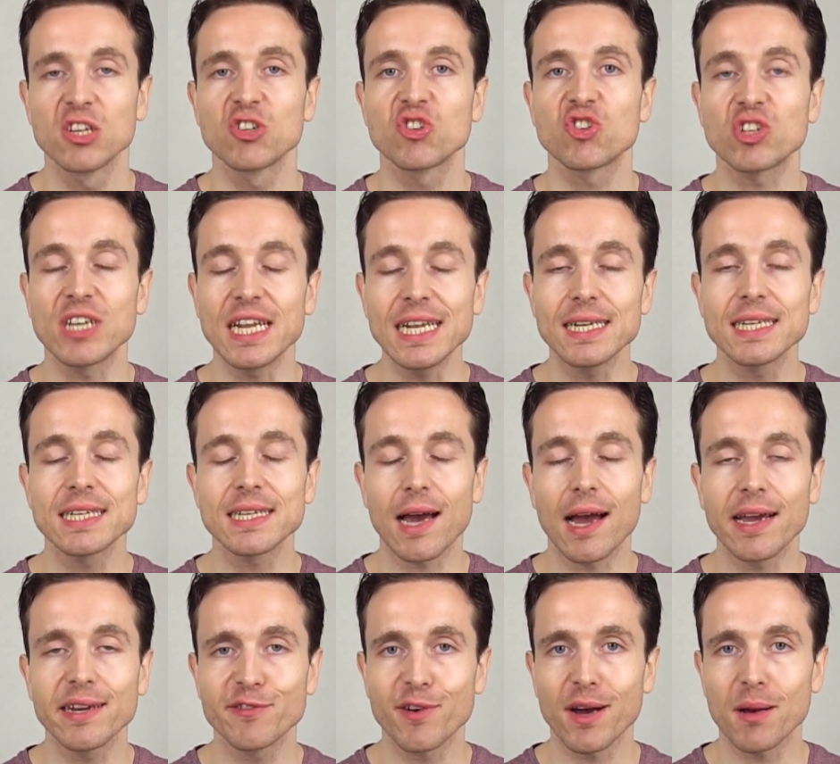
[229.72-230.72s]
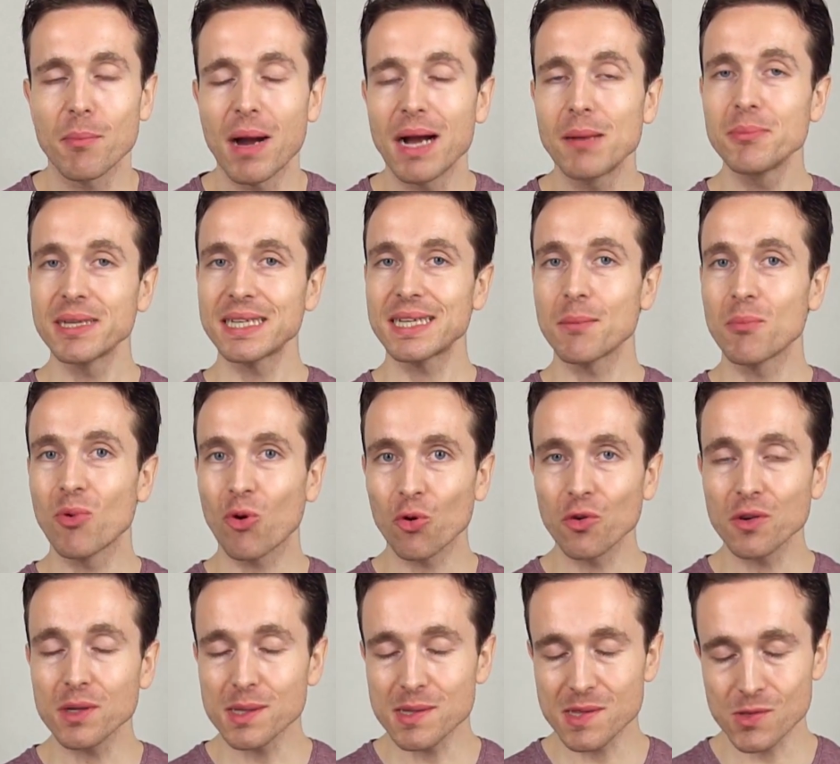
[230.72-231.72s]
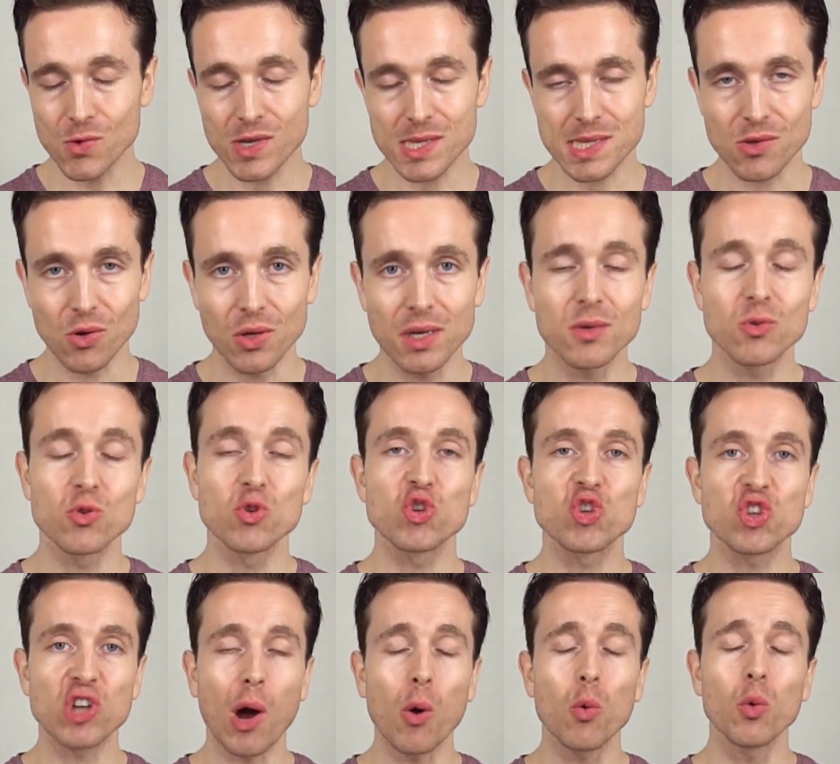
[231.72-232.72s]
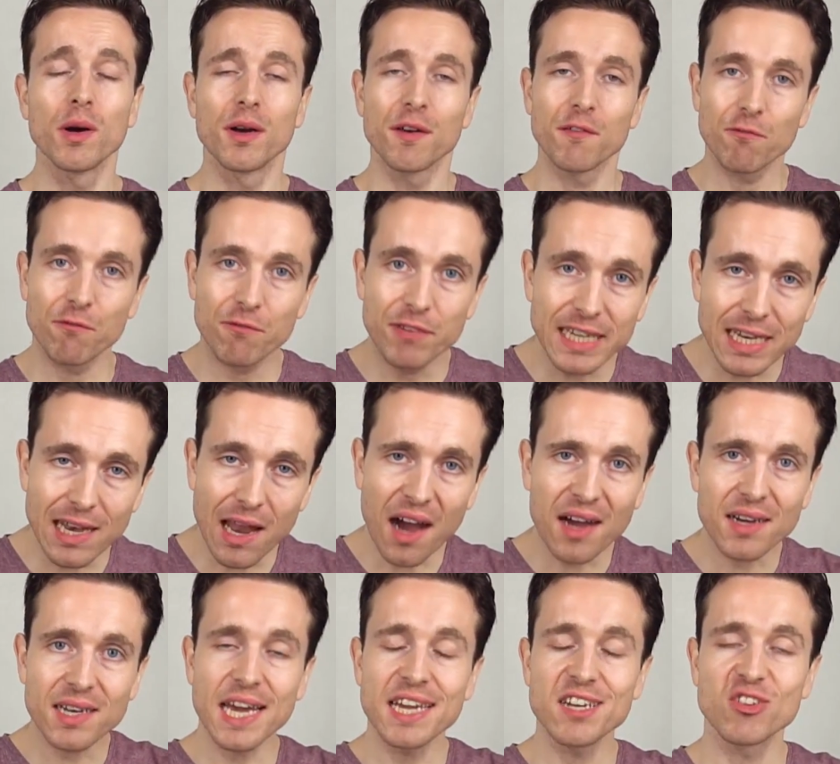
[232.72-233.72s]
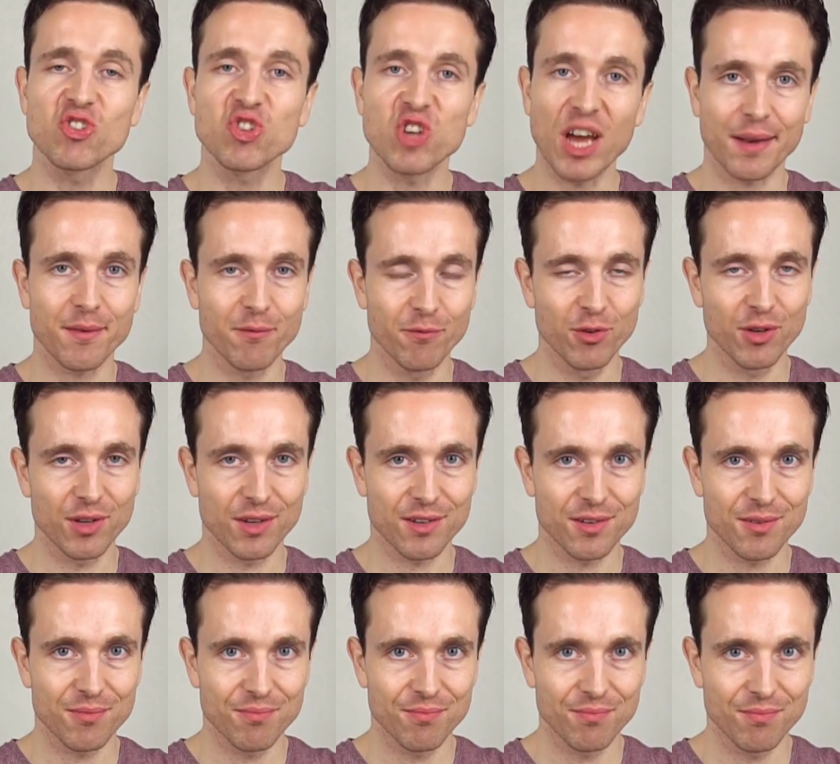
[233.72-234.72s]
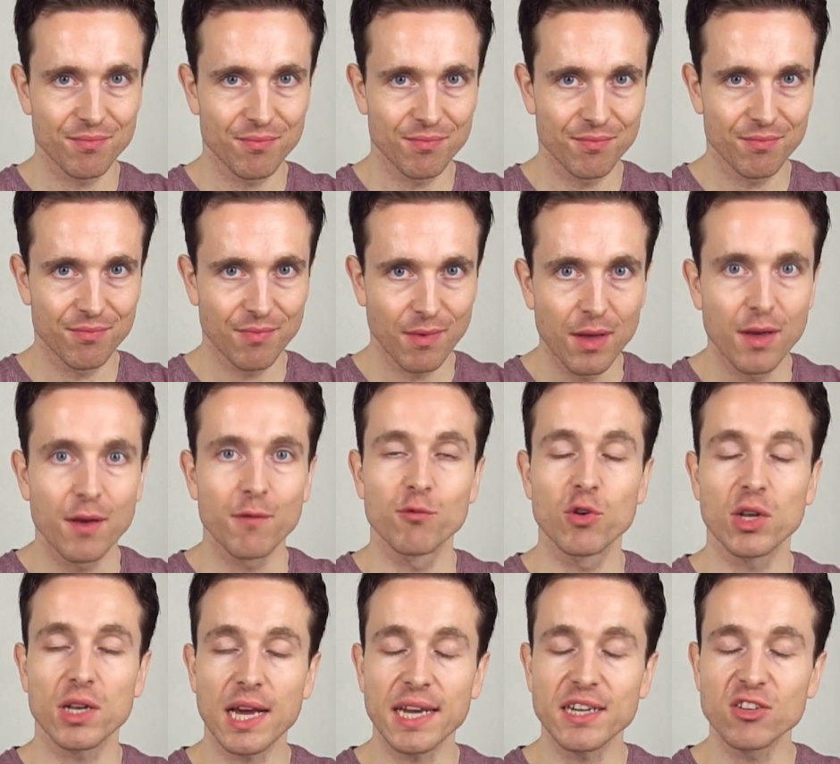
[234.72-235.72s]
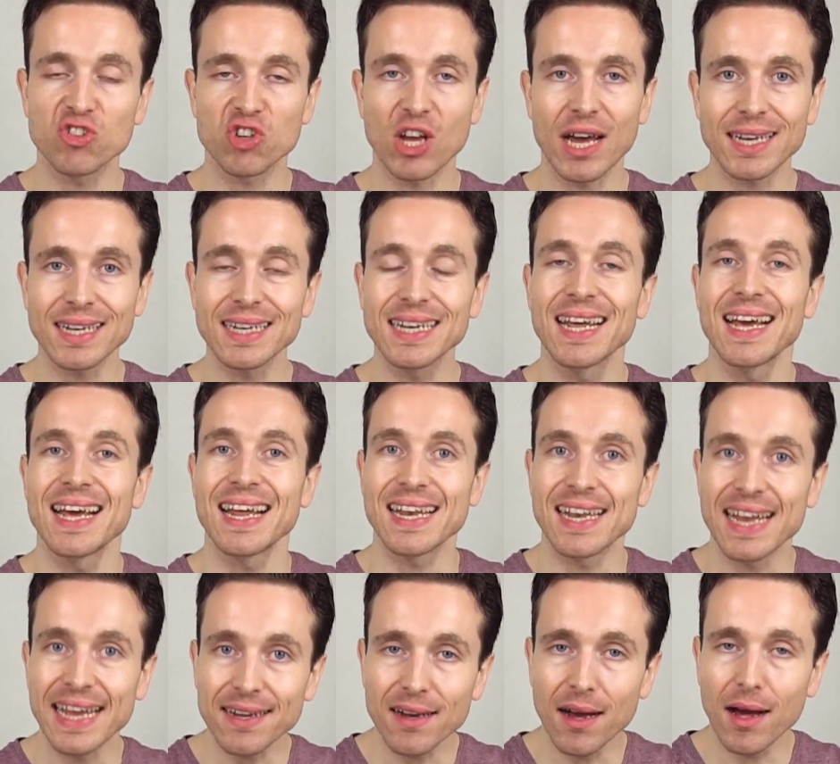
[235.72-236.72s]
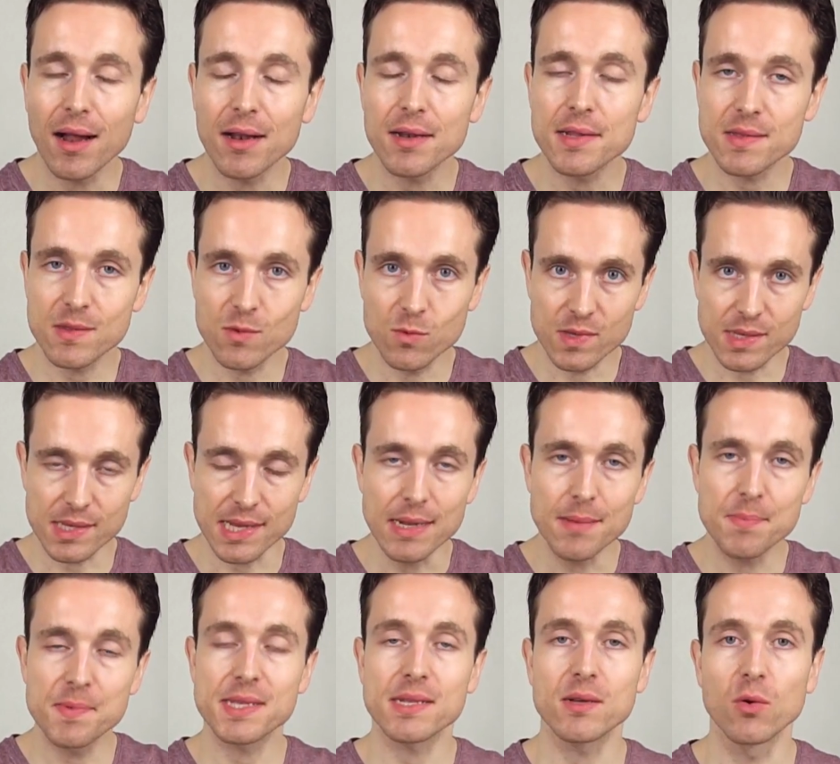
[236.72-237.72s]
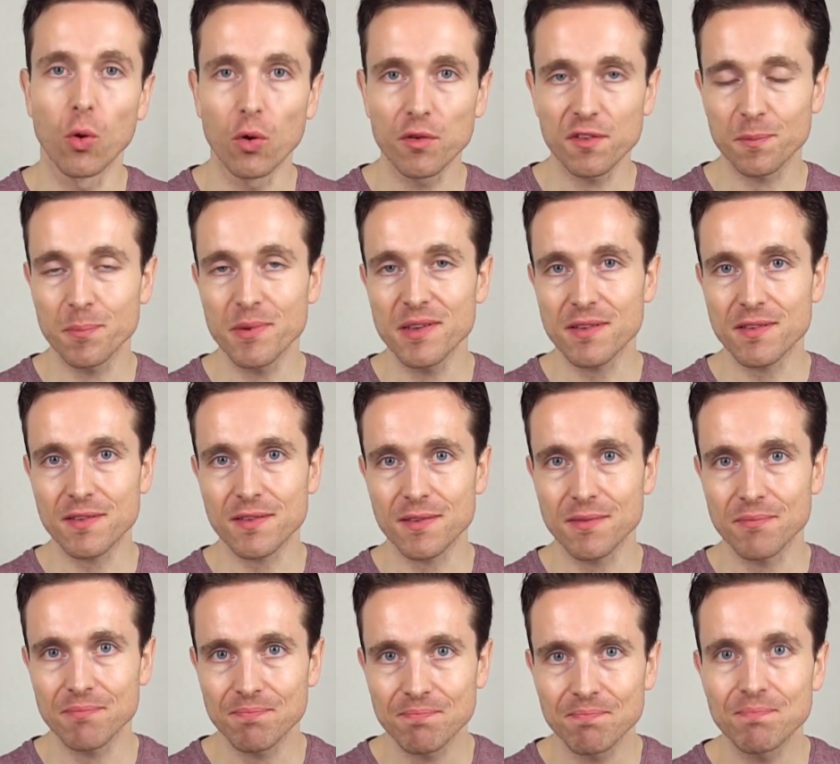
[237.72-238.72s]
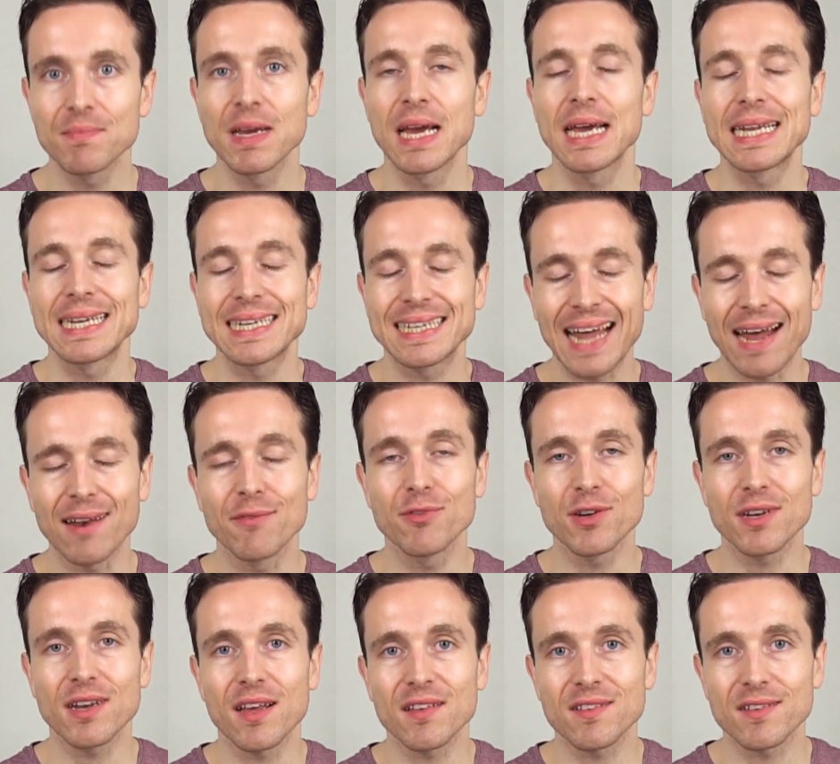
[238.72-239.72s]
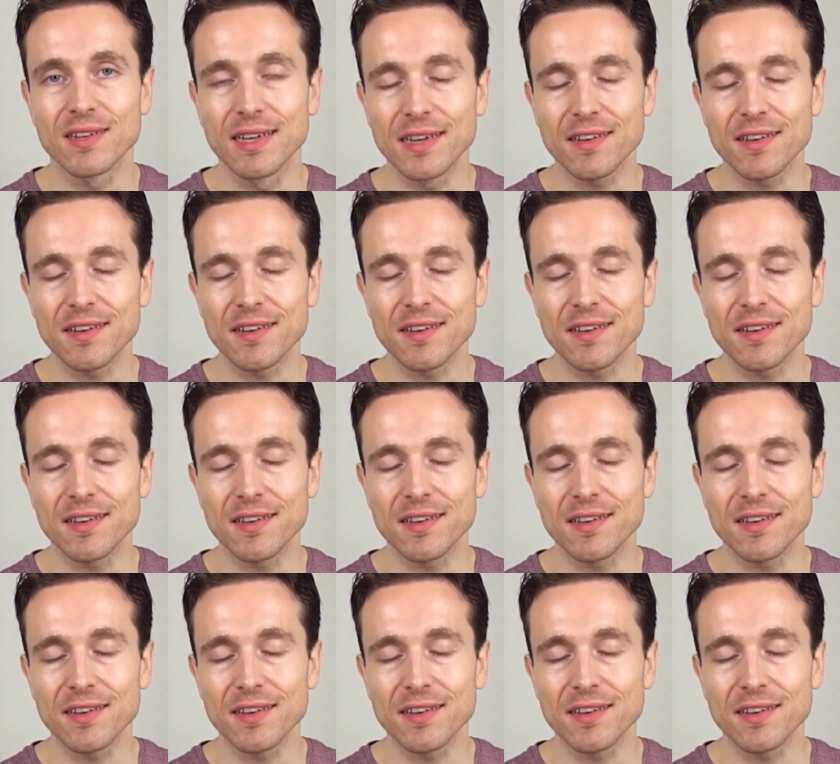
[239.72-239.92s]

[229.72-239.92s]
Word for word: Stell dich einfach mal mit dem Rücken zur Sonne und schau, wie lang dein Schatten wird. Wird dein Schatten länger als du selbst groß bist, dann wird das